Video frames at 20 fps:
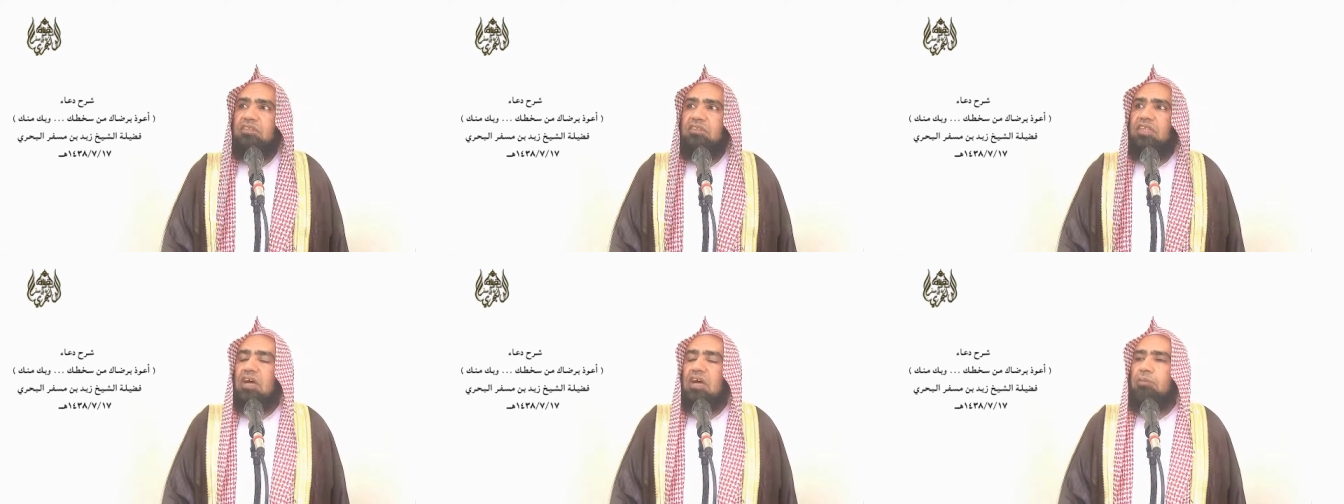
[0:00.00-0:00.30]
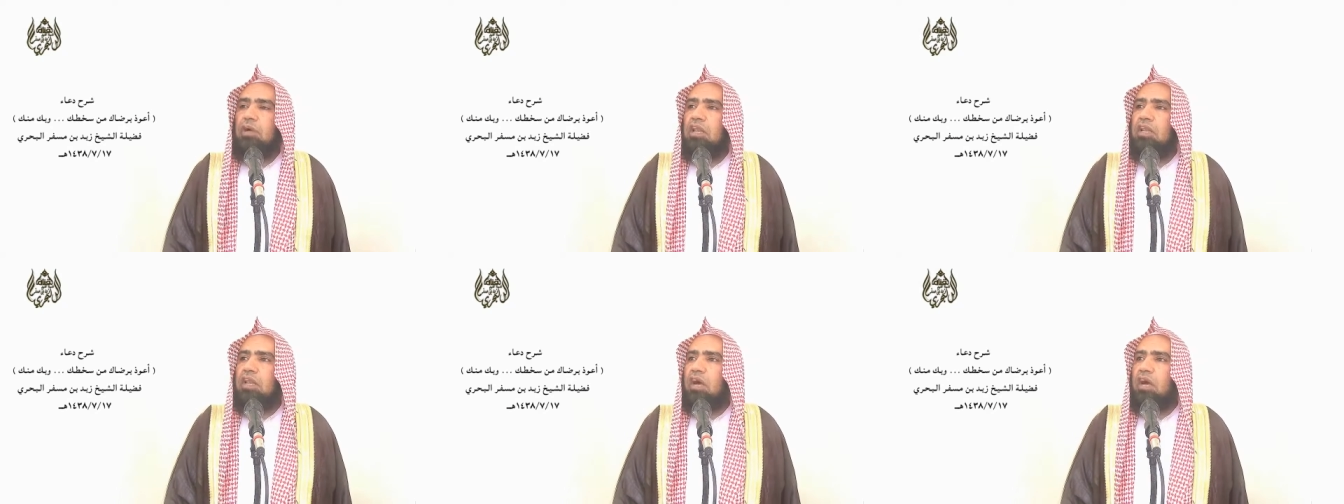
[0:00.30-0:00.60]

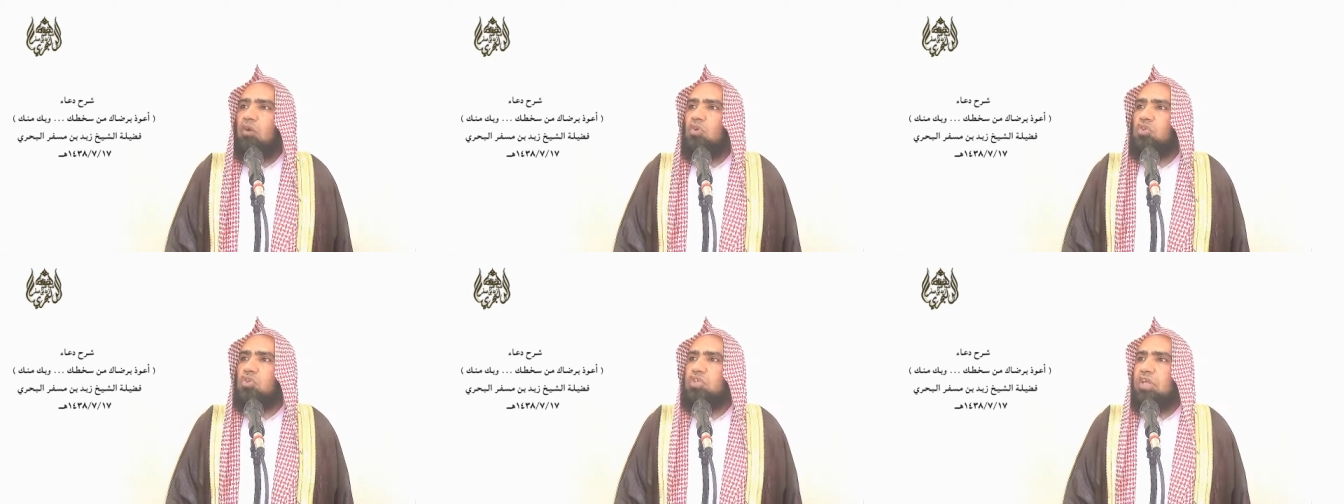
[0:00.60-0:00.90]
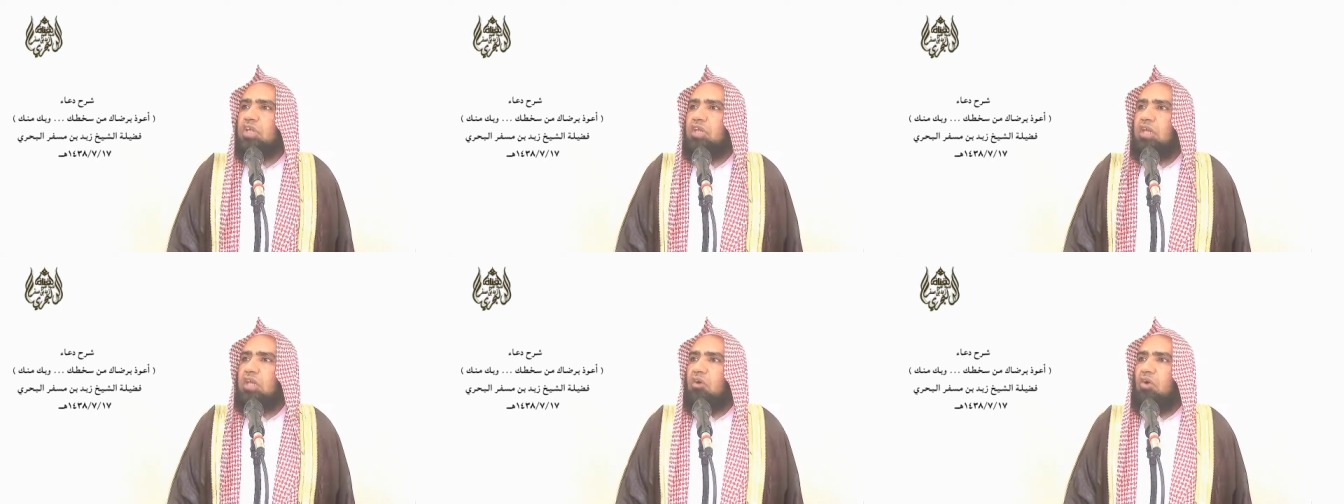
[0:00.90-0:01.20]
رتب الله
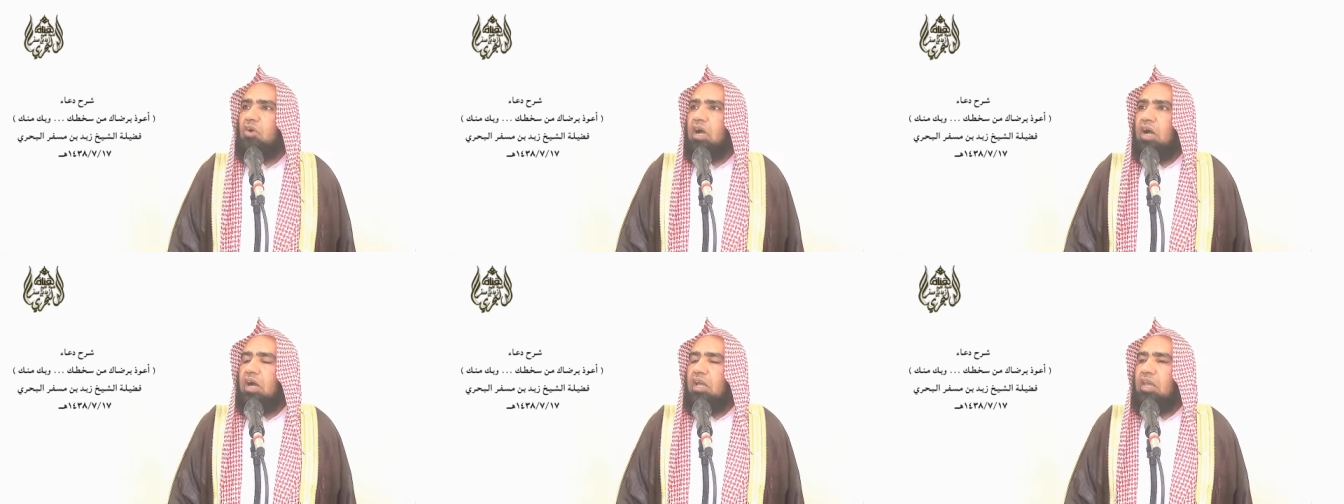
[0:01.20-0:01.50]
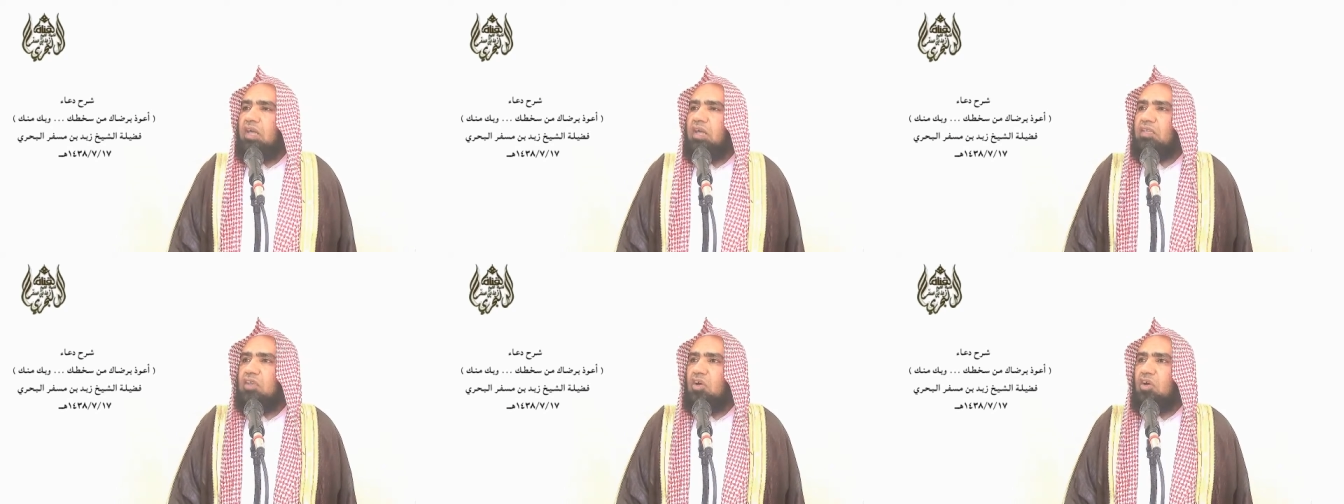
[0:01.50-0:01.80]
جل وعلا